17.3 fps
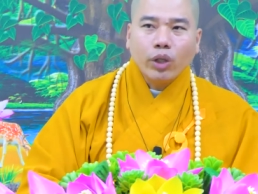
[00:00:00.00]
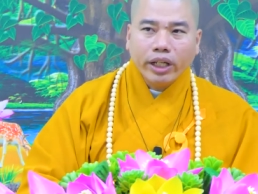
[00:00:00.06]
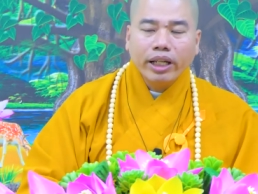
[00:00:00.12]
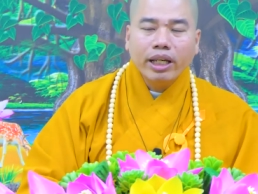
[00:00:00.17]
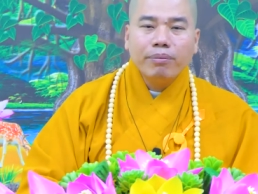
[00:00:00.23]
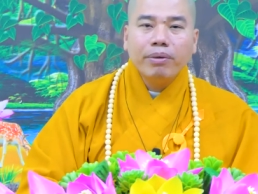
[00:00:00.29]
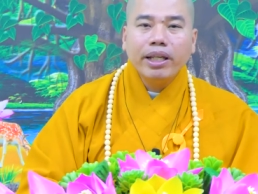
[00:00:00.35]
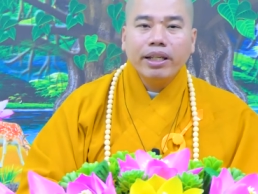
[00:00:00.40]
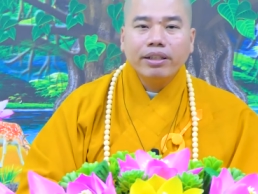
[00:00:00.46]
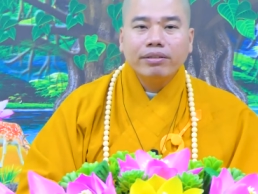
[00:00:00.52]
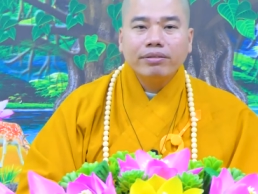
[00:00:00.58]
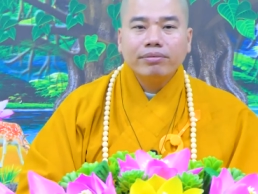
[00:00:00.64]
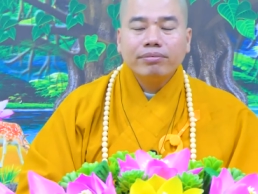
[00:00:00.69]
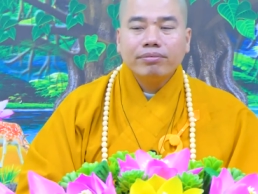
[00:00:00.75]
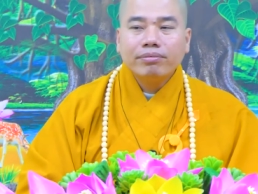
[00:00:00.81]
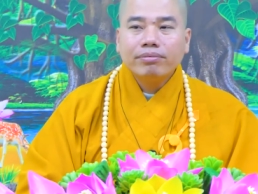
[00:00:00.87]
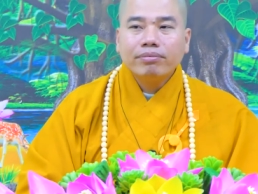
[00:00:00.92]
chuyển nghiệp liền
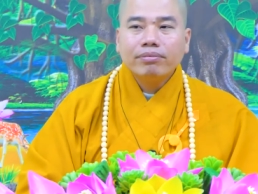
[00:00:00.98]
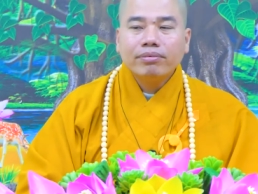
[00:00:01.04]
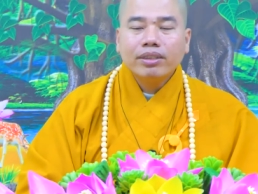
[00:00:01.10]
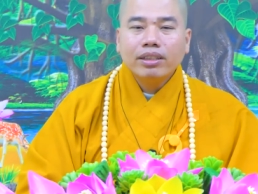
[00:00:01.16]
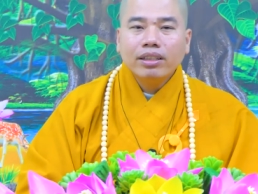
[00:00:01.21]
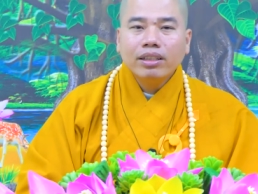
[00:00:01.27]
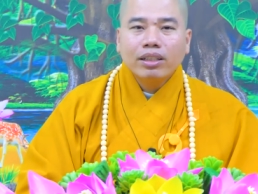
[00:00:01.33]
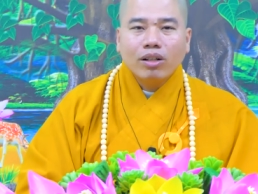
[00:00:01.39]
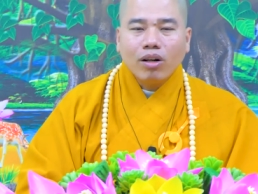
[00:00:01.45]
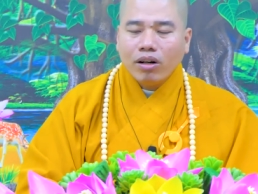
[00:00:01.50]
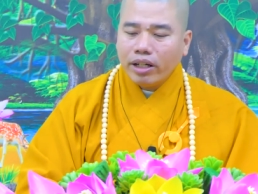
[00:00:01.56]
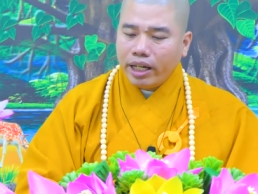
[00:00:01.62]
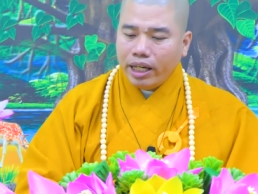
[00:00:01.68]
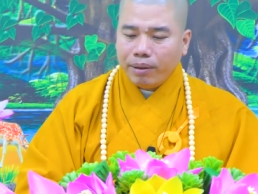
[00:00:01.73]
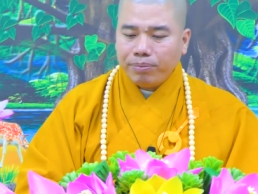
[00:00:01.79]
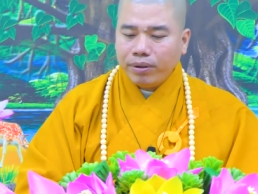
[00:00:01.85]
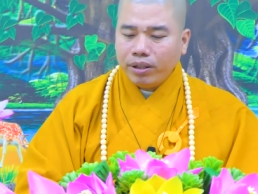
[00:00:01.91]

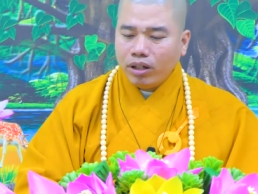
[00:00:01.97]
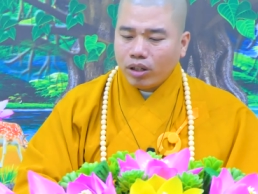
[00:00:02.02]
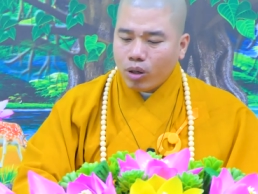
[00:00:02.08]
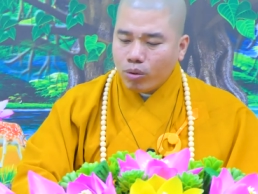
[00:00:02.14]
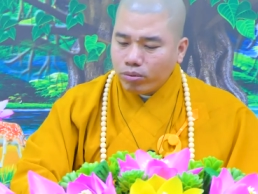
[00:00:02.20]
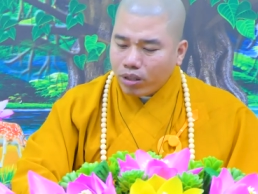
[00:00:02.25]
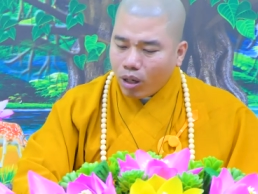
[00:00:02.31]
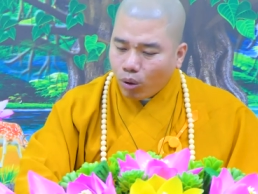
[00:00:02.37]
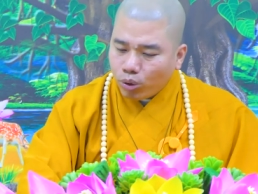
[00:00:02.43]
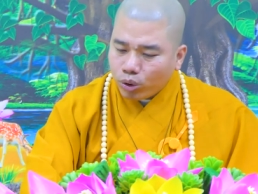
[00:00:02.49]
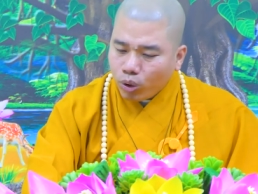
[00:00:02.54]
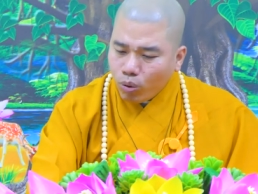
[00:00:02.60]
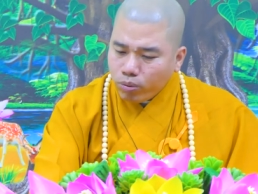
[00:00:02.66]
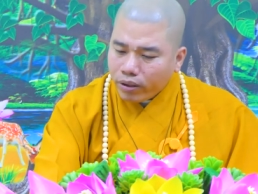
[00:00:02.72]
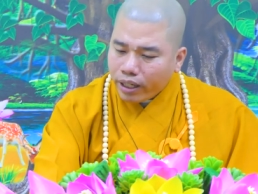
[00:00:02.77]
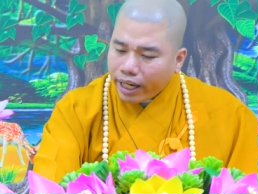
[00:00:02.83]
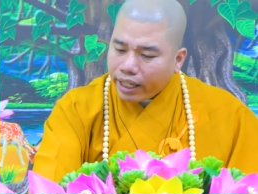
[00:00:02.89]
con nghiệp nó cũng câu
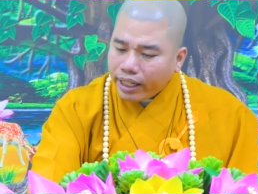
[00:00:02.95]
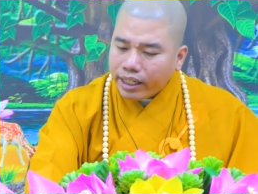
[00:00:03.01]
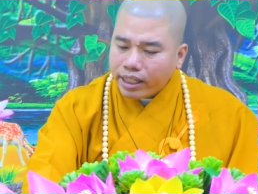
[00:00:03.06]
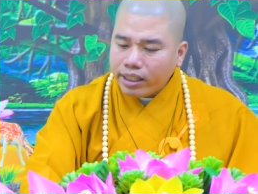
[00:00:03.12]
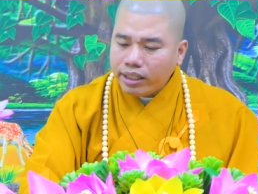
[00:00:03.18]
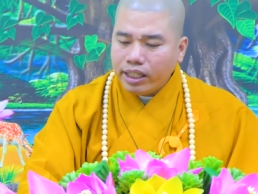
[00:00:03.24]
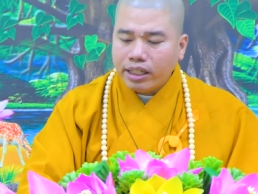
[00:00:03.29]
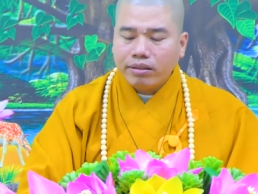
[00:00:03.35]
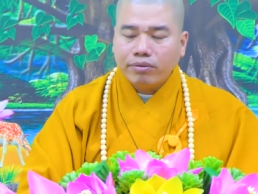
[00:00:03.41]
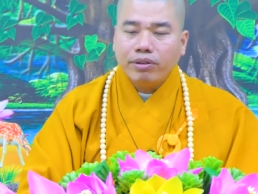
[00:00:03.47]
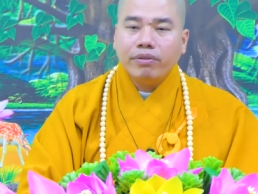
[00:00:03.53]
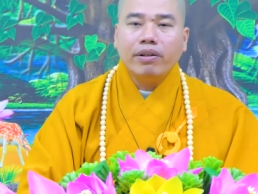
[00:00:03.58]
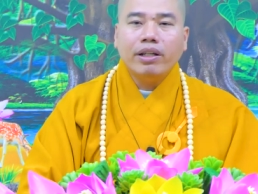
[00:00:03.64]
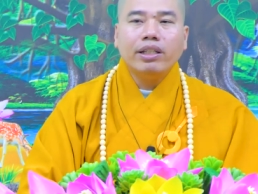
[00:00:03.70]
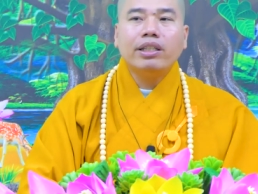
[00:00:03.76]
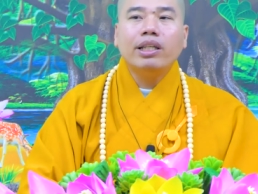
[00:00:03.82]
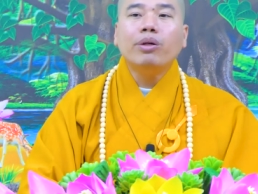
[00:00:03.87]
thúc ngay cái việc
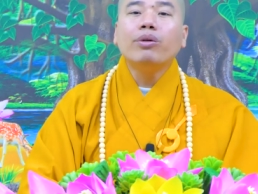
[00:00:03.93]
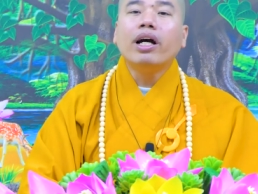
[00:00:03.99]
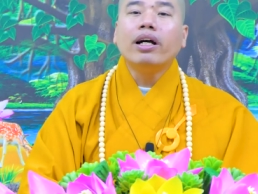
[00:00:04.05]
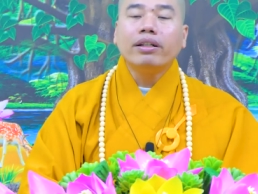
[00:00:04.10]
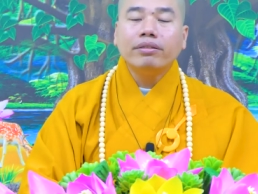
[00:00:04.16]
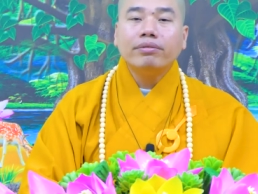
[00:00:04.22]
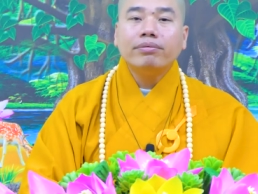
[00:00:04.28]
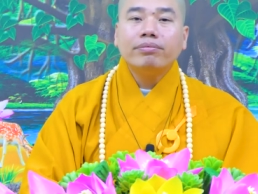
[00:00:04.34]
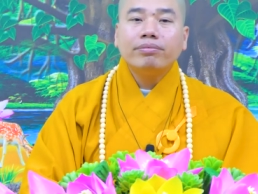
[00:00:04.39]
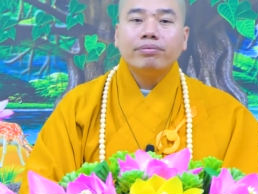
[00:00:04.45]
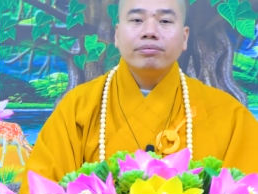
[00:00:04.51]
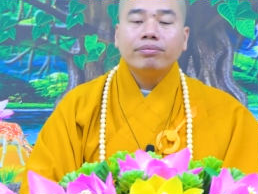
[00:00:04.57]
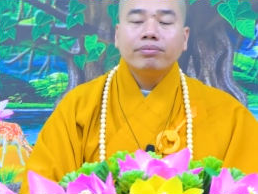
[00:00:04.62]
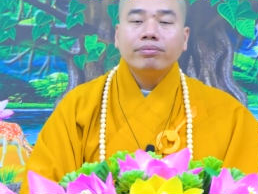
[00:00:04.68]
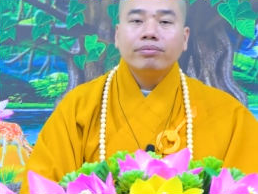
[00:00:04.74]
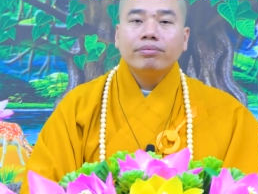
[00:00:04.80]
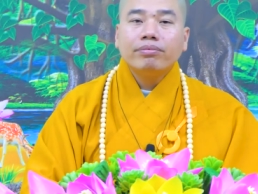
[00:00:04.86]
quý vị chịu đựng
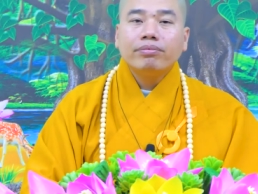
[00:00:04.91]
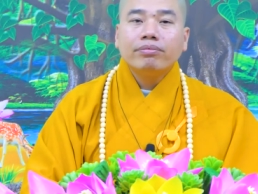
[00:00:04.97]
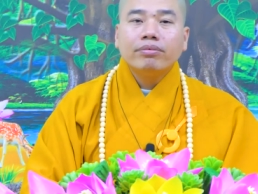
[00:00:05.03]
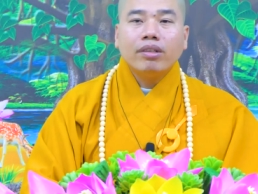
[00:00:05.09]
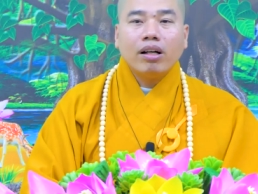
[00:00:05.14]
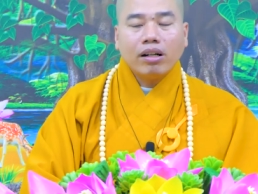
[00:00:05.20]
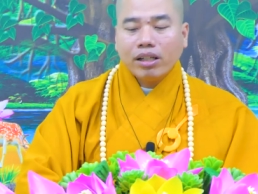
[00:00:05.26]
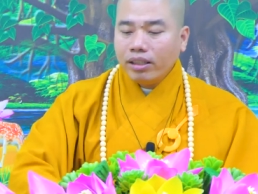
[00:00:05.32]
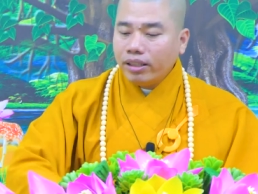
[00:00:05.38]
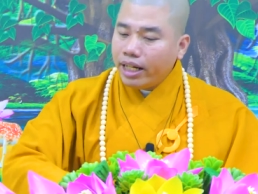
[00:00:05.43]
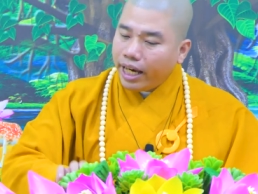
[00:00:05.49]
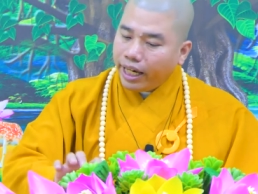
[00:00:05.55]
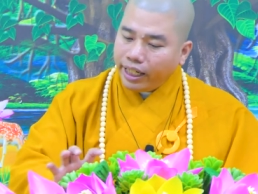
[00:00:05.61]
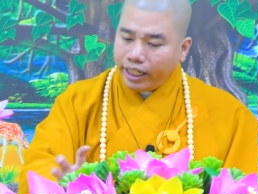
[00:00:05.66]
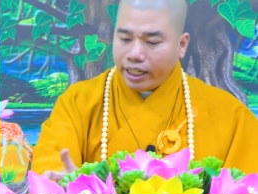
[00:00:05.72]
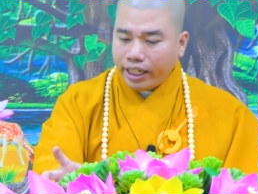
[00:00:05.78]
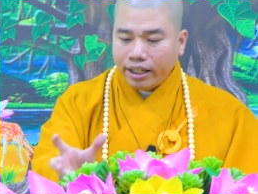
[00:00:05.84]
nó cứ
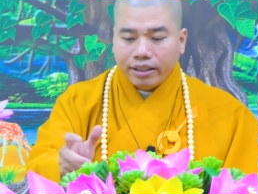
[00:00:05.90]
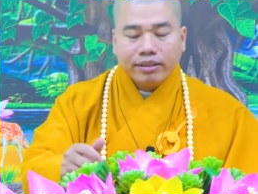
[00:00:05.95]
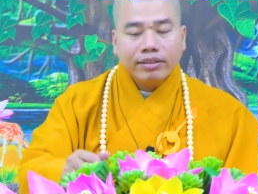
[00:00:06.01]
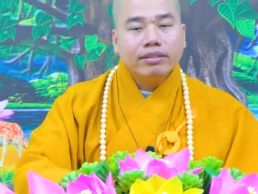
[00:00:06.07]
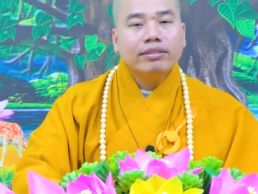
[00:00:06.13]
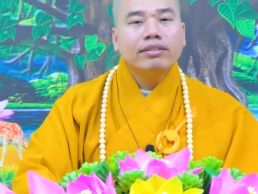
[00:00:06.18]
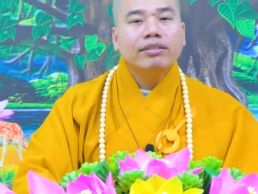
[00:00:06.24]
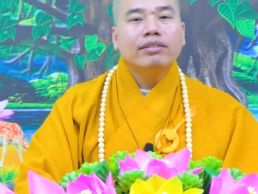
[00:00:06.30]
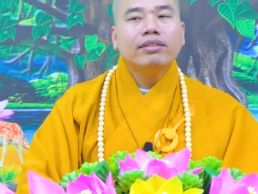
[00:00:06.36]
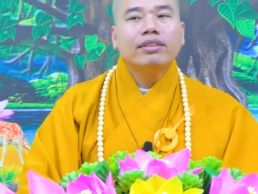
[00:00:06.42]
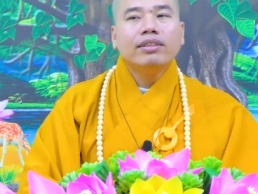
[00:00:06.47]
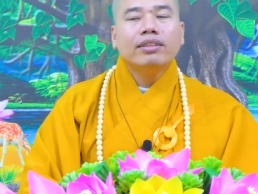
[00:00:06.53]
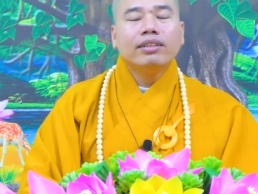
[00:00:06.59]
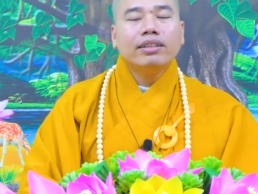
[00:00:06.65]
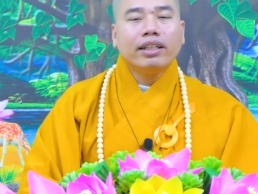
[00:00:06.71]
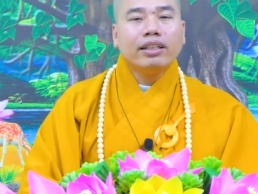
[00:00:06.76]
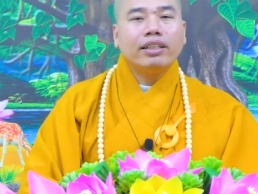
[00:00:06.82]
đè
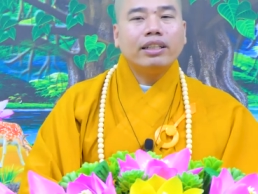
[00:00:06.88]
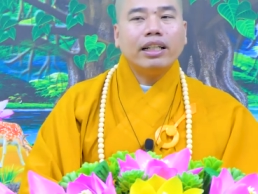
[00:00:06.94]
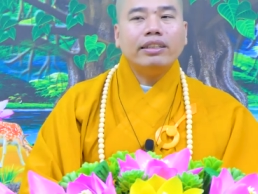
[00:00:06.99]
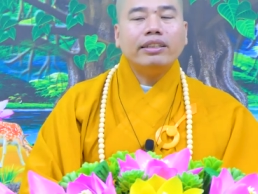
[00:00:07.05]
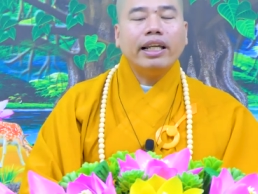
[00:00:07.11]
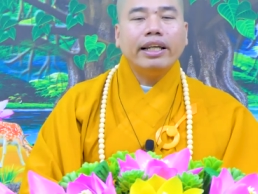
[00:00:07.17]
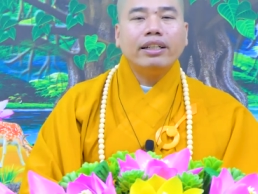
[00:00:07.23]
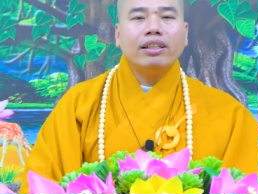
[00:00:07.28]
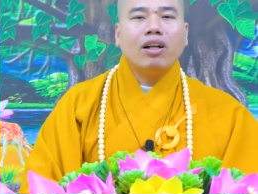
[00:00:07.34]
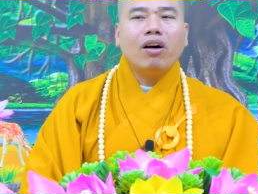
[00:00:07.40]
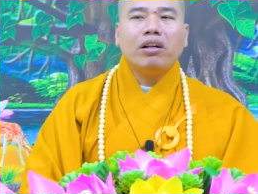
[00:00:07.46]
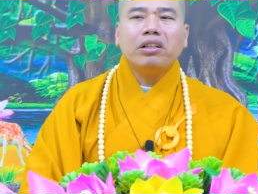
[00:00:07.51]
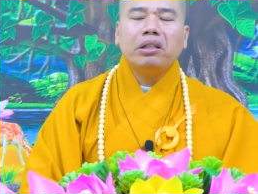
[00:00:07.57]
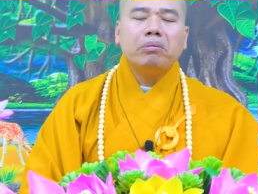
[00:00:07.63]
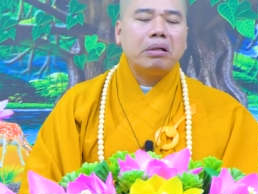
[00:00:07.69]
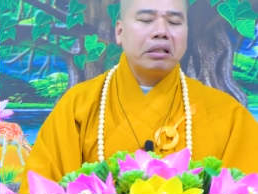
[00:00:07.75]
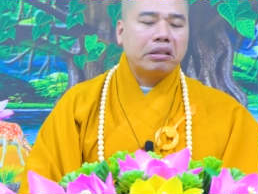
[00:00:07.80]
nhưng sẽ chuyển
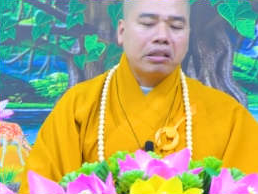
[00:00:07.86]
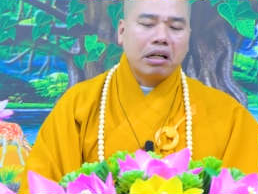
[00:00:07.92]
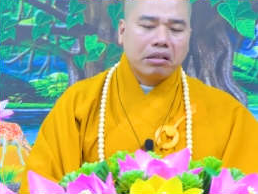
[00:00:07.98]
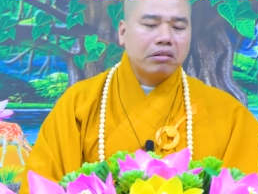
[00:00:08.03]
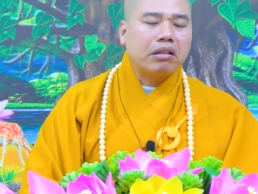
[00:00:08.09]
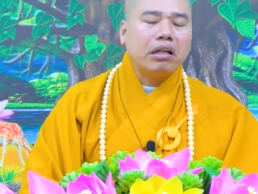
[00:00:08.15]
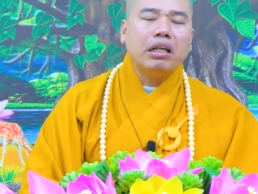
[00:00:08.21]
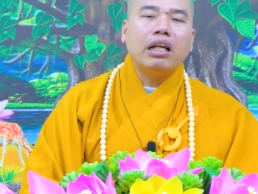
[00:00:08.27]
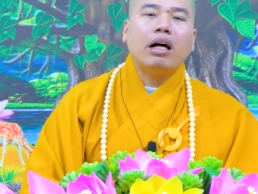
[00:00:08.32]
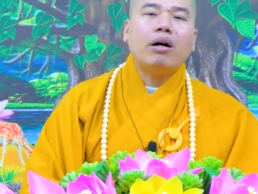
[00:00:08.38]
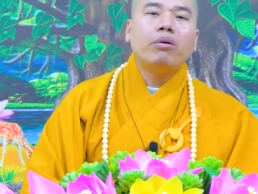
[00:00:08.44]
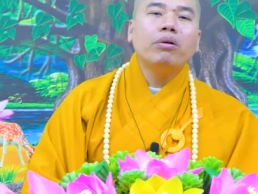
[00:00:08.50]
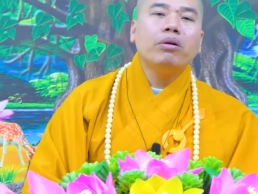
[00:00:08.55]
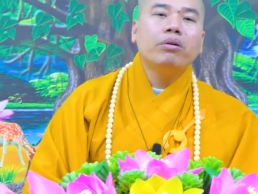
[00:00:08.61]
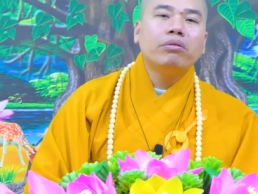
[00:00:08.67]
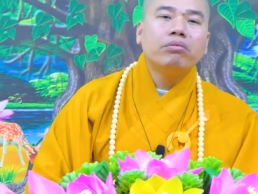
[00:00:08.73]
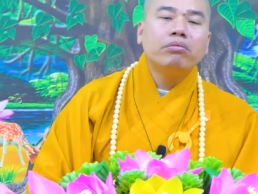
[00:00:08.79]
nó nhưng mà cực kỳ
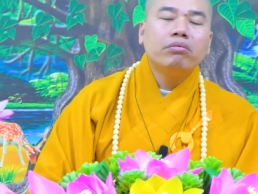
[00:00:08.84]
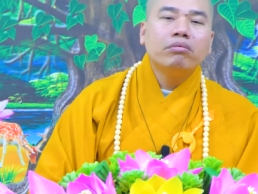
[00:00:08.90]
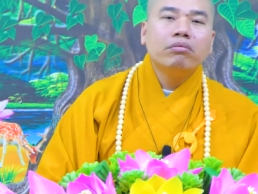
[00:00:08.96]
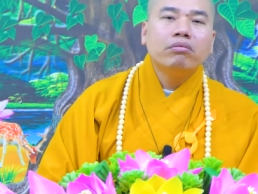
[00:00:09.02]
lâu luôn